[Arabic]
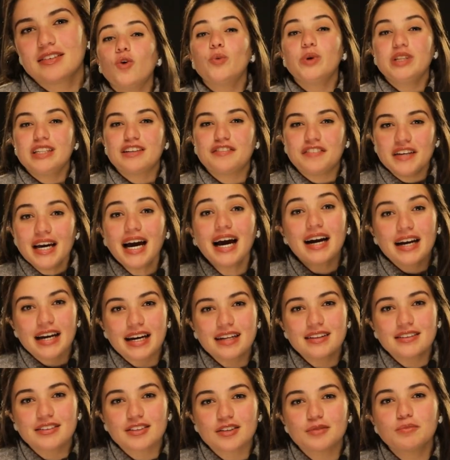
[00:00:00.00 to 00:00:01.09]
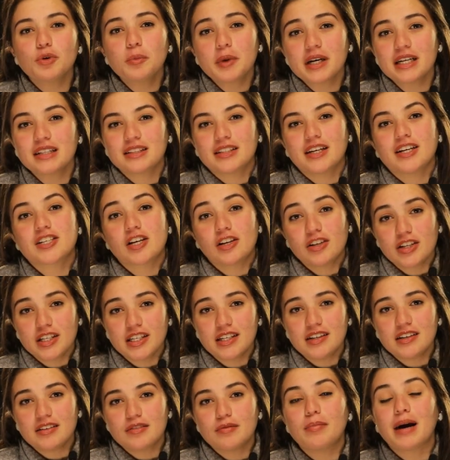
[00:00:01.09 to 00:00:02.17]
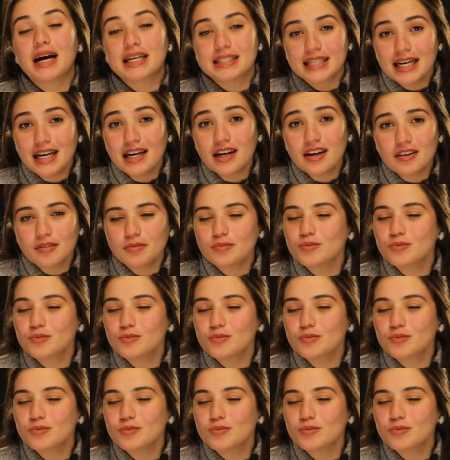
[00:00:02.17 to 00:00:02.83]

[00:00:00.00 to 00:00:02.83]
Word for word: وإن في حاجات ممكن تحصل لنا بعدها